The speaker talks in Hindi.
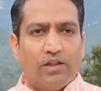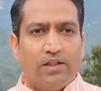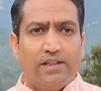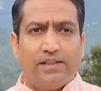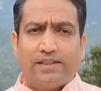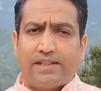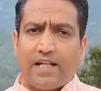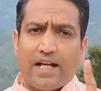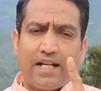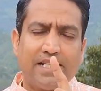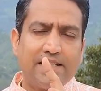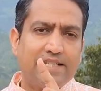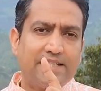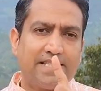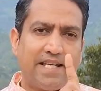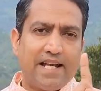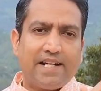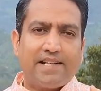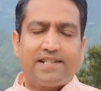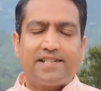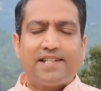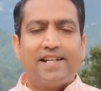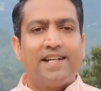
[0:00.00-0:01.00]
इसका किसी
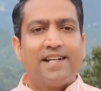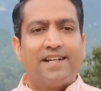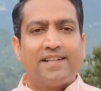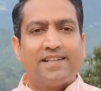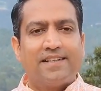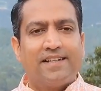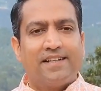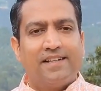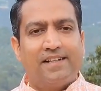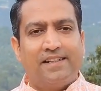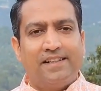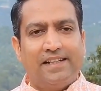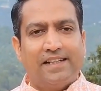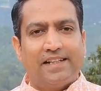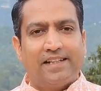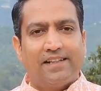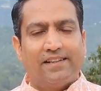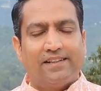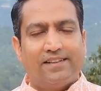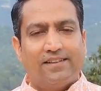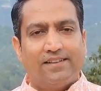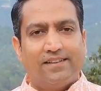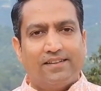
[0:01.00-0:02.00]
सेक्ट से लेना देना नहीं
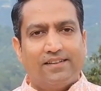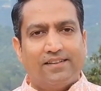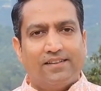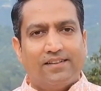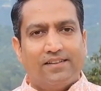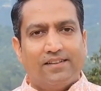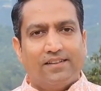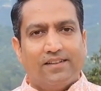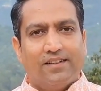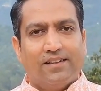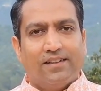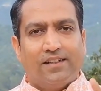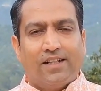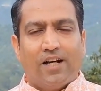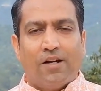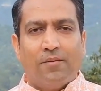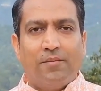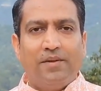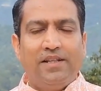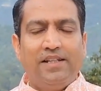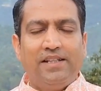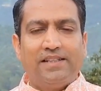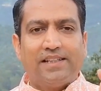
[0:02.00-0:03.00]
है ना
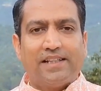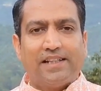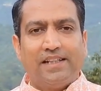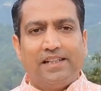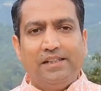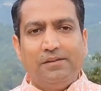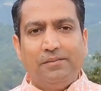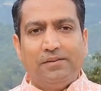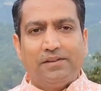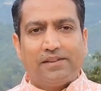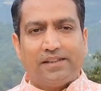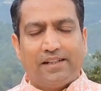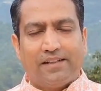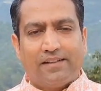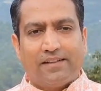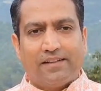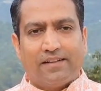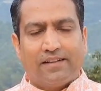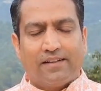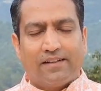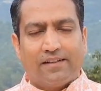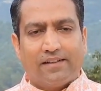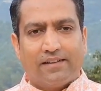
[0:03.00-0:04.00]
अमीरी से गरीबी से लेना
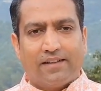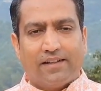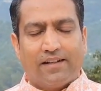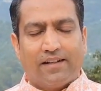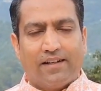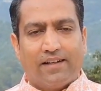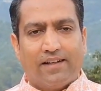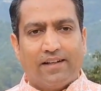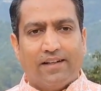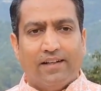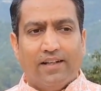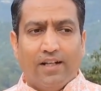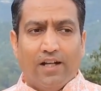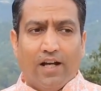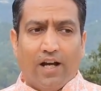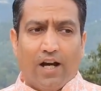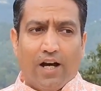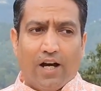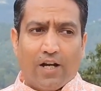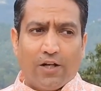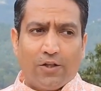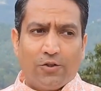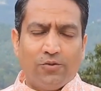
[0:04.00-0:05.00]
देना देना है
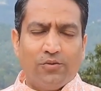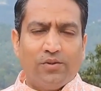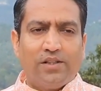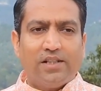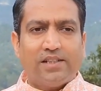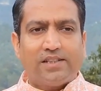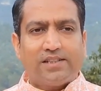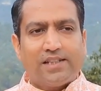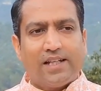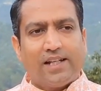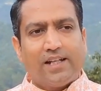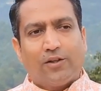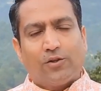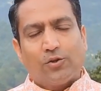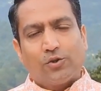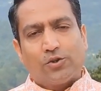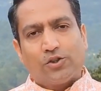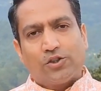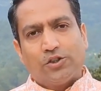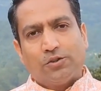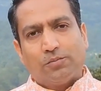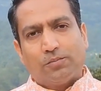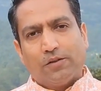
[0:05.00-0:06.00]
अर्जुन के सारे
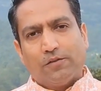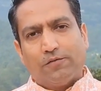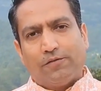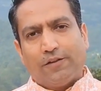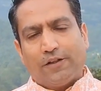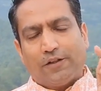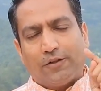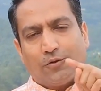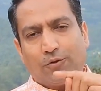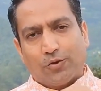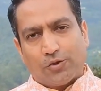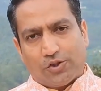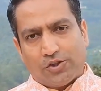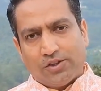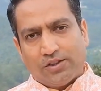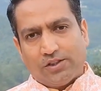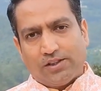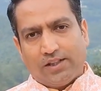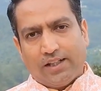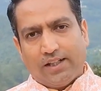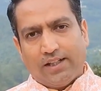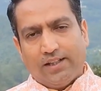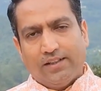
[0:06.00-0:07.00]
क्वेश्चन परफेक्ट क्वेश्चन
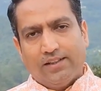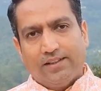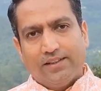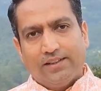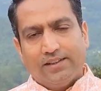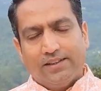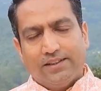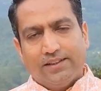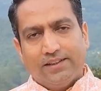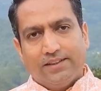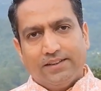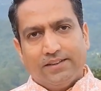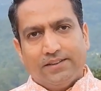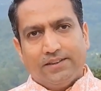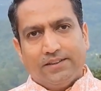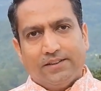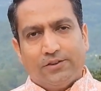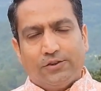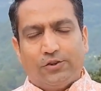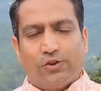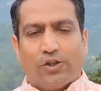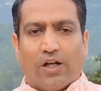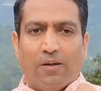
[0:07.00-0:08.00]

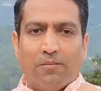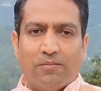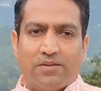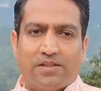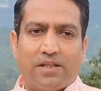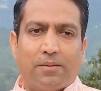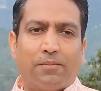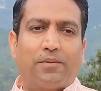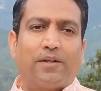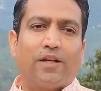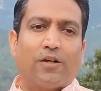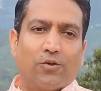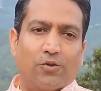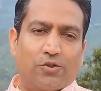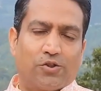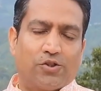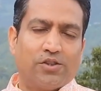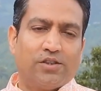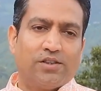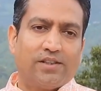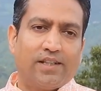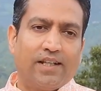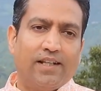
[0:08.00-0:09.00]
हैं जो हम सब के
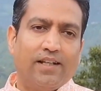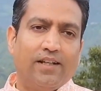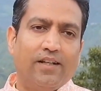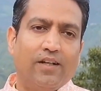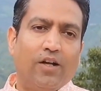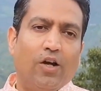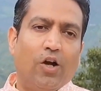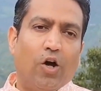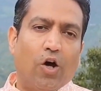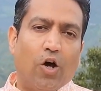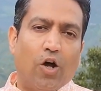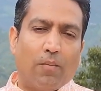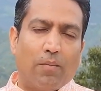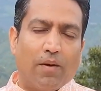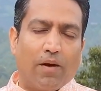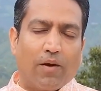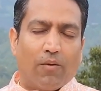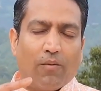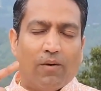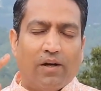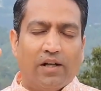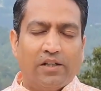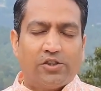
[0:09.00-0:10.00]
क्वेश्चन हैं और
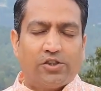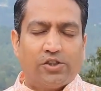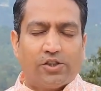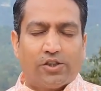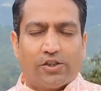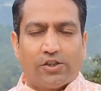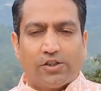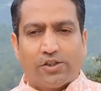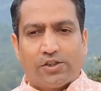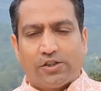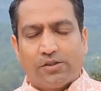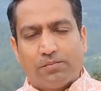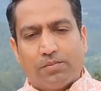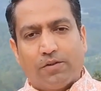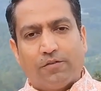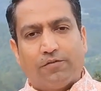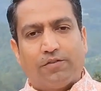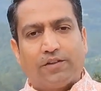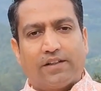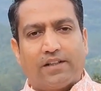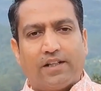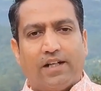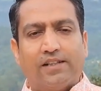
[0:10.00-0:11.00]
भगवान श्री कृष्ण
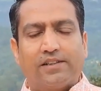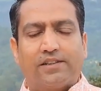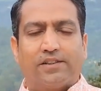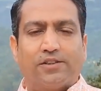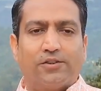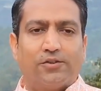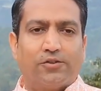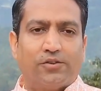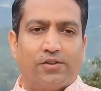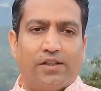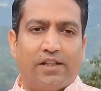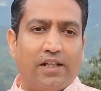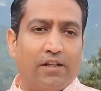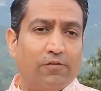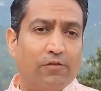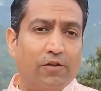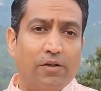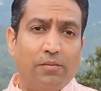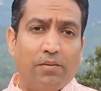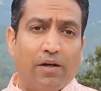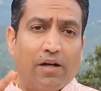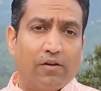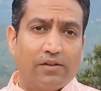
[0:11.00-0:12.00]
परफेक्ट आंसर जो देंगे
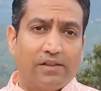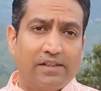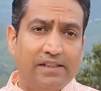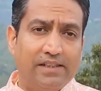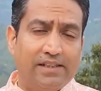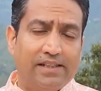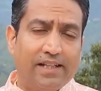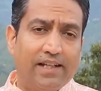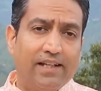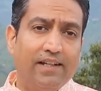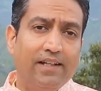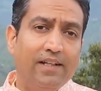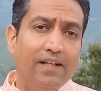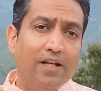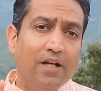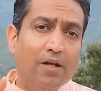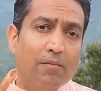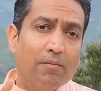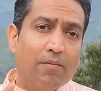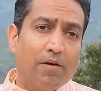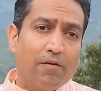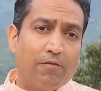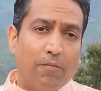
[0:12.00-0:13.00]
वही भागवत गीता है
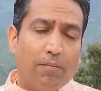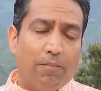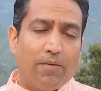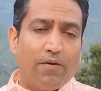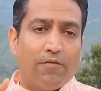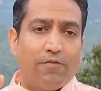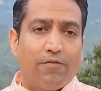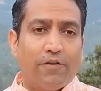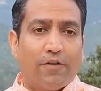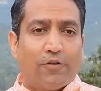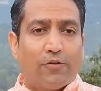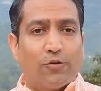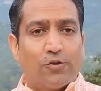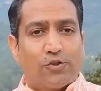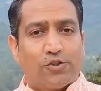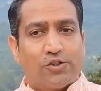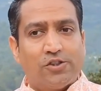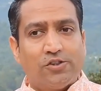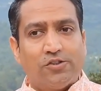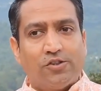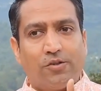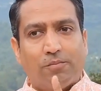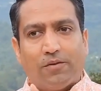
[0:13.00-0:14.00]
बट वो परफेक्ट
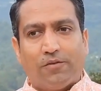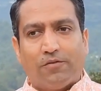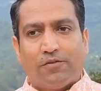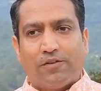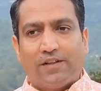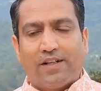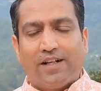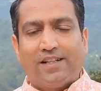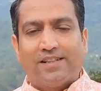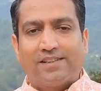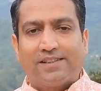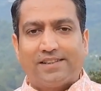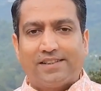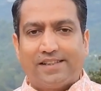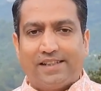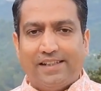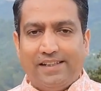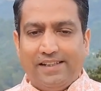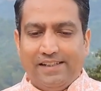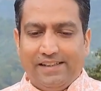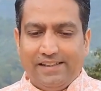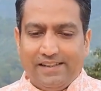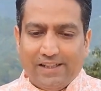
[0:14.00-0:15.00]
क्वेश्चन और परफेक्ट आंसर्स
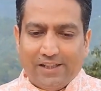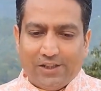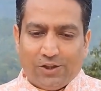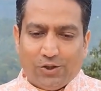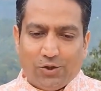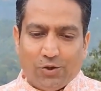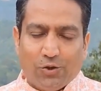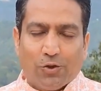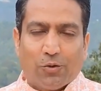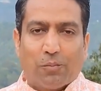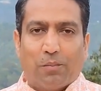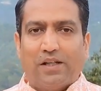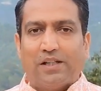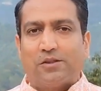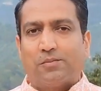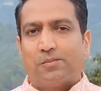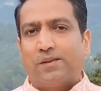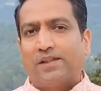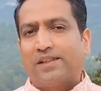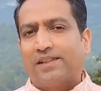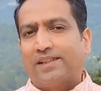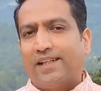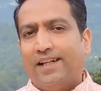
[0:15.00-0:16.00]
के लिए ये श्लोक बेस
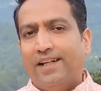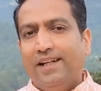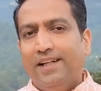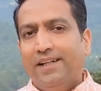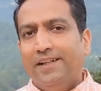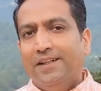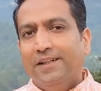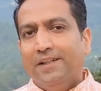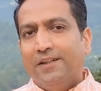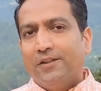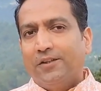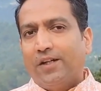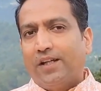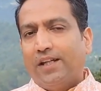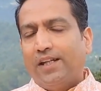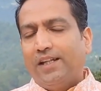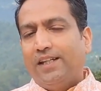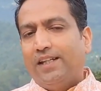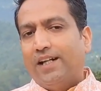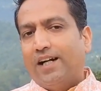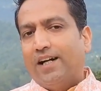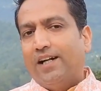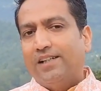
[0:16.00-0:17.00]
बनता है
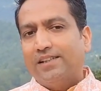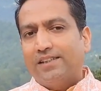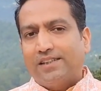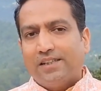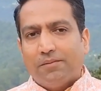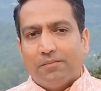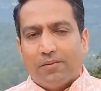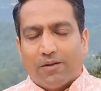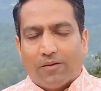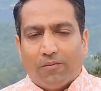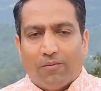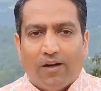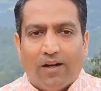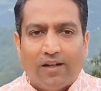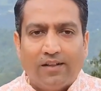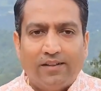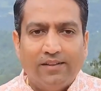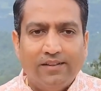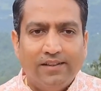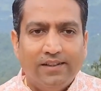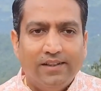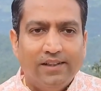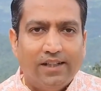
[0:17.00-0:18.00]
क्योंकि यहाँ से
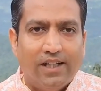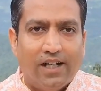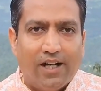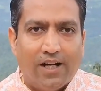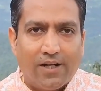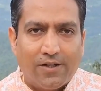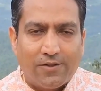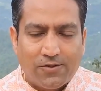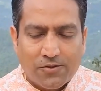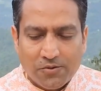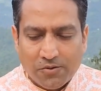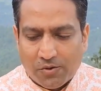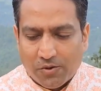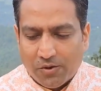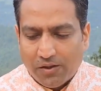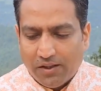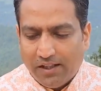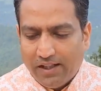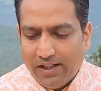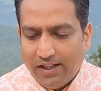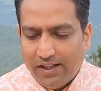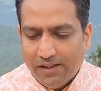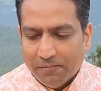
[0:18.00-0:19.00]
भगवान अर्जुन को
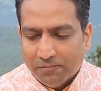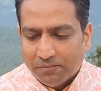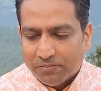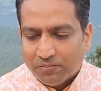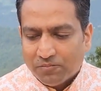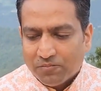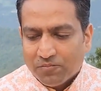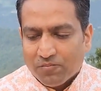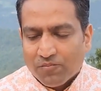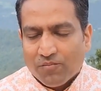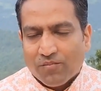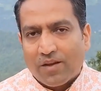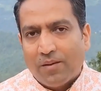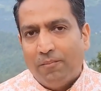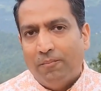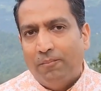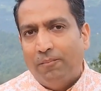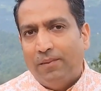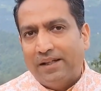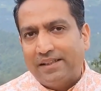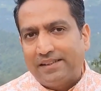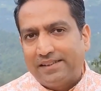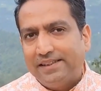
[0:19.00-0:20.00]
ये
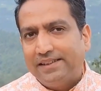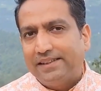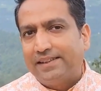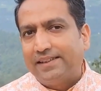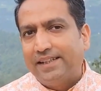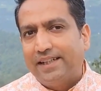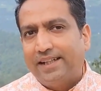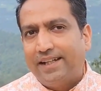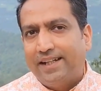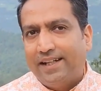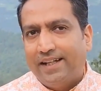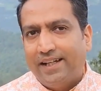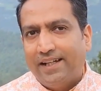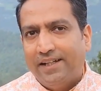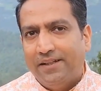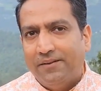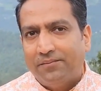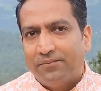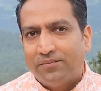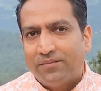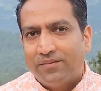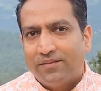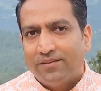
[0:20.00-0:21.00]
मैसेज दे रहे
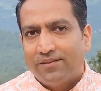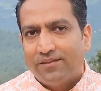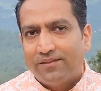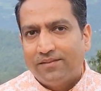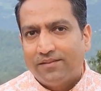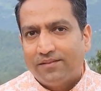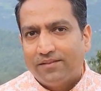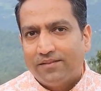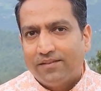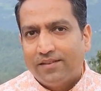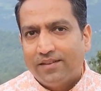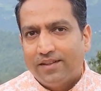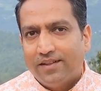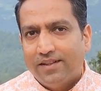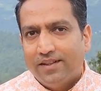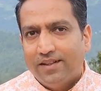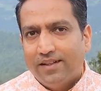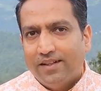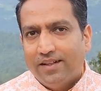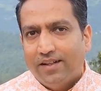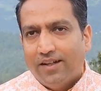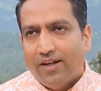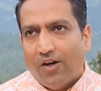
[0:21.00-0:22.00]
हैं
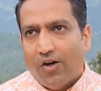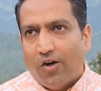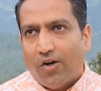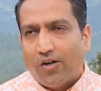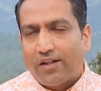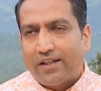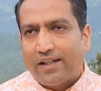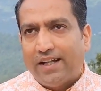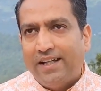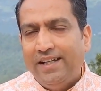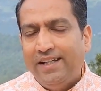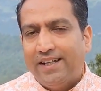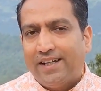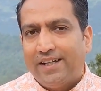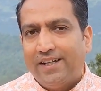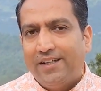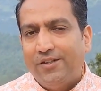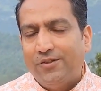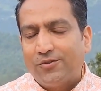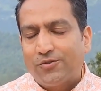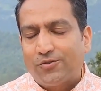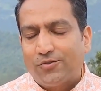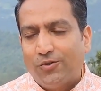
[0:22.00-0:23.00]
और कहीं ना
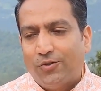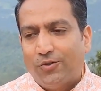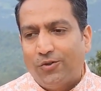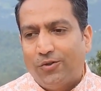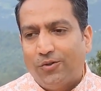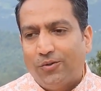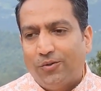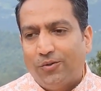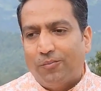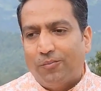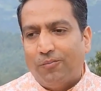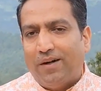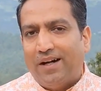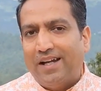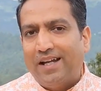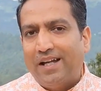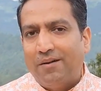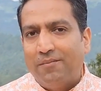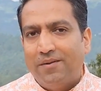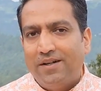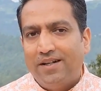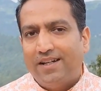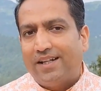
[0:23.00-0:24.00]
कहीं उसको
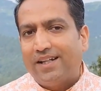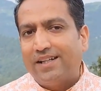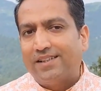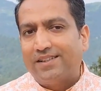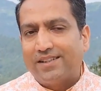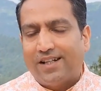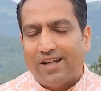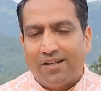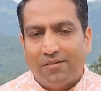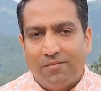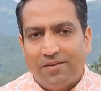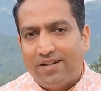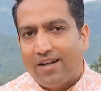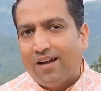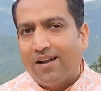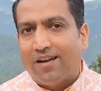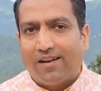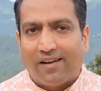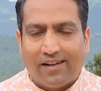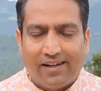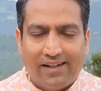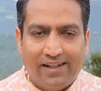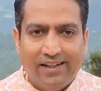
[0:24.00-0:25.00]
माया में के जाल में
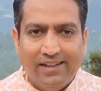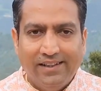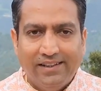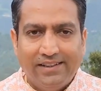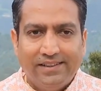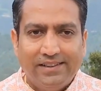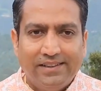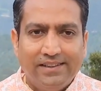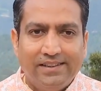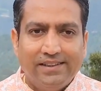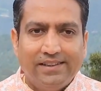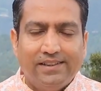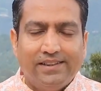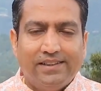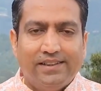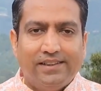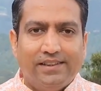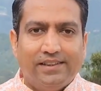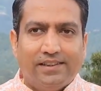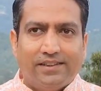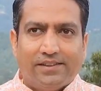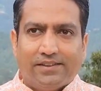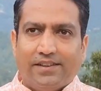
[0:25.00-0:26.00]
डाल रहे हैं
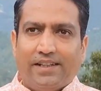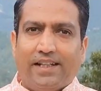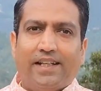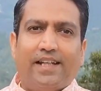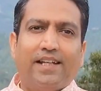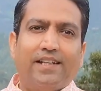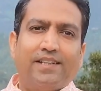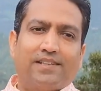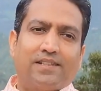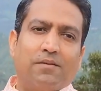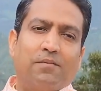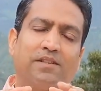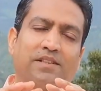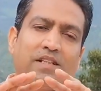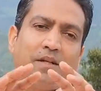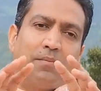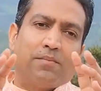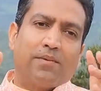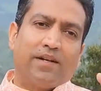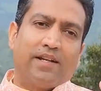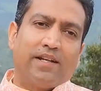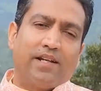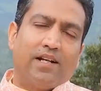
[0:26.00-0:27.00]
देखिए
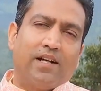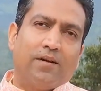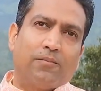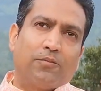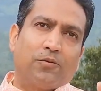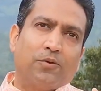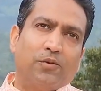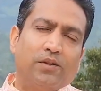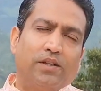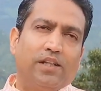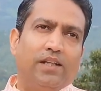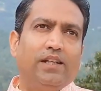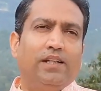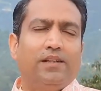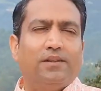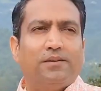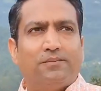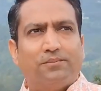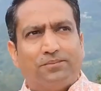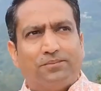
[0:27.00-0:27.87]
समझना पड़ेगा आपको कि